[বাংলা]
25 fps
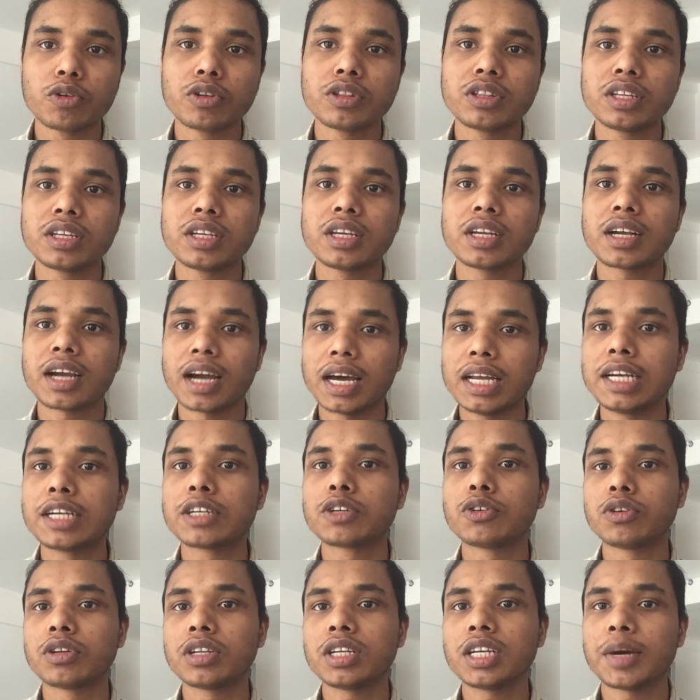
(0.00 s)
ওখান থেকে
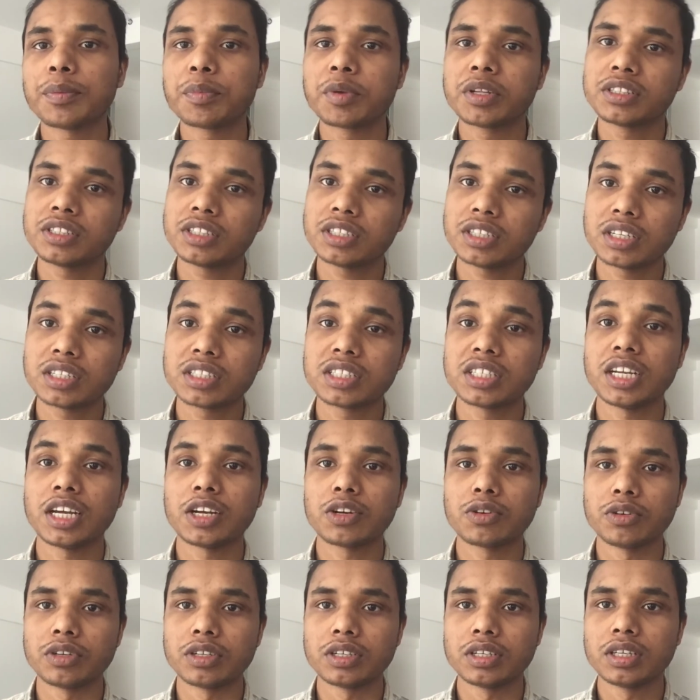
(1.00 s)
কালেক্ট করে আপনাদের সাথে
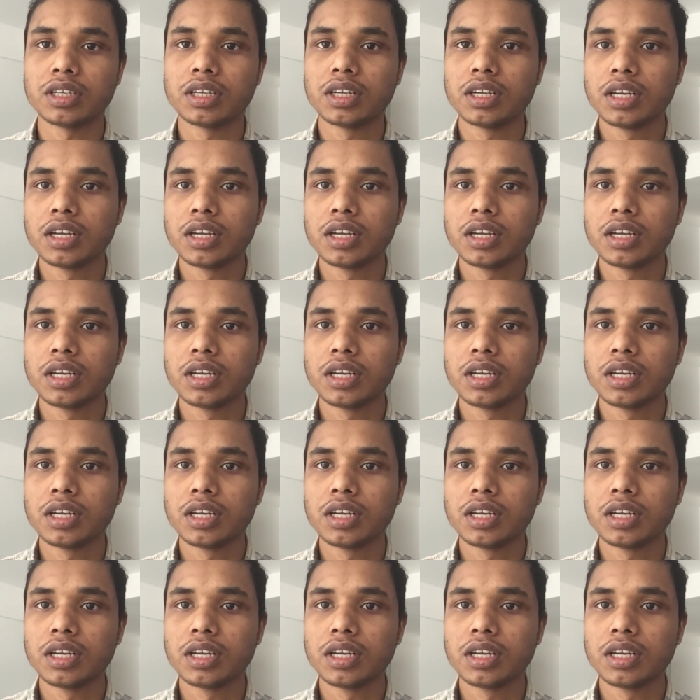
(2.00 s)
শেয়ার করি